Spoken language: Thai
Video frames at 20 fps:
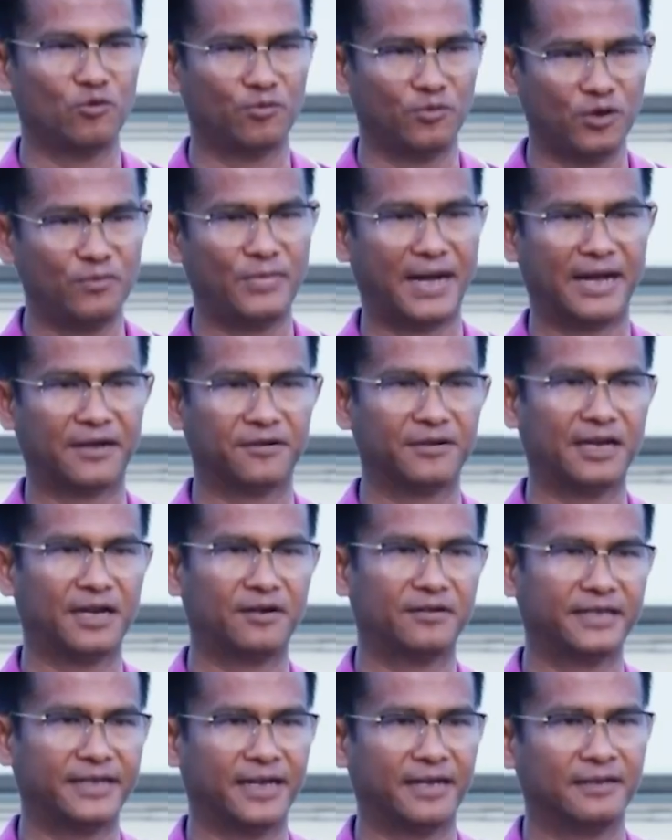กลุ่มเป้าหมายของ
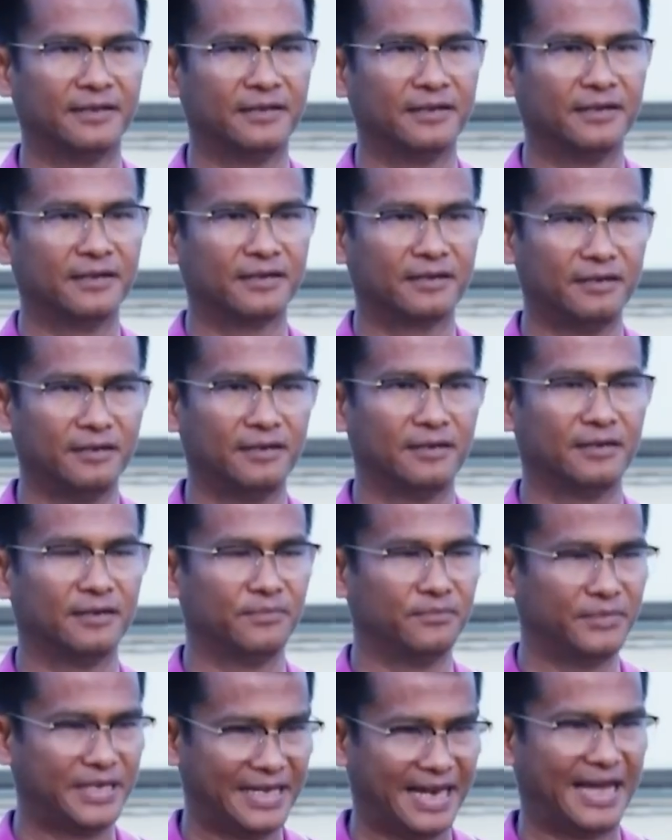เราเนี่ยก็
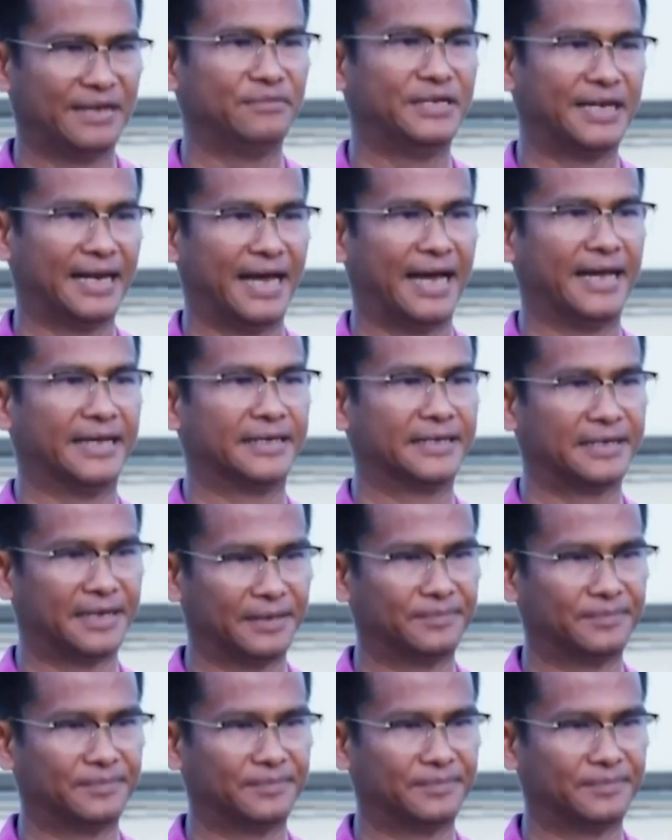มีหลายหมื่นลาย